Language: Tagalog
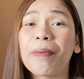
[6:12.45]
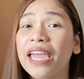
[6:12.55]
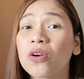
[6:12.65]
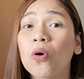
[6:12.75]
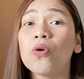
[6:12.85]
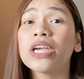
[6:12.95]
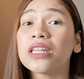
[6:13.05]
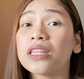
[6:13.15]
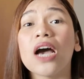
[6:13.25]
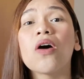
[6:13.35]
Pero kung
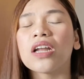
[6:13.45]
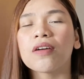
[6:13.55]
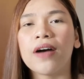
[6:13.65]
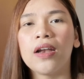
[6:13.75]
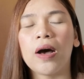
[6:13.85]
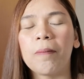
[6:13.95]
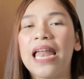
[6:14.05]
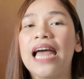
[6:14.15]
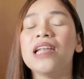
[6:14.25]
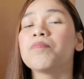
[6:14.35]
hindi ako nag-follow up,
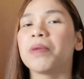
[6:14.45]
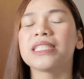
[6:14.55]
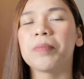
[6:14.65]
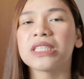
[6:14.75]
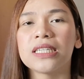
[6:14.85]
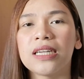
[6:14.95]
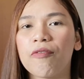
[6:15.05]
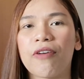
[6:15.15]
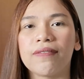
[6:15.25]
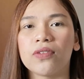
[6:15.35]
lalampas pa siya ng
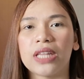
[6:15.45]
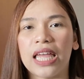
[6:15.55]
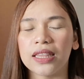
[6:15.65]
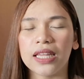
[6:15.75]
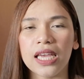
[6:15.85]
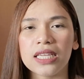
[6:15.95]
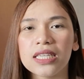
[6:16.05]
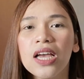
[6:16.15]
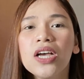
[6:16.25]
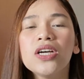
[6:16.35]
5 to 10 days.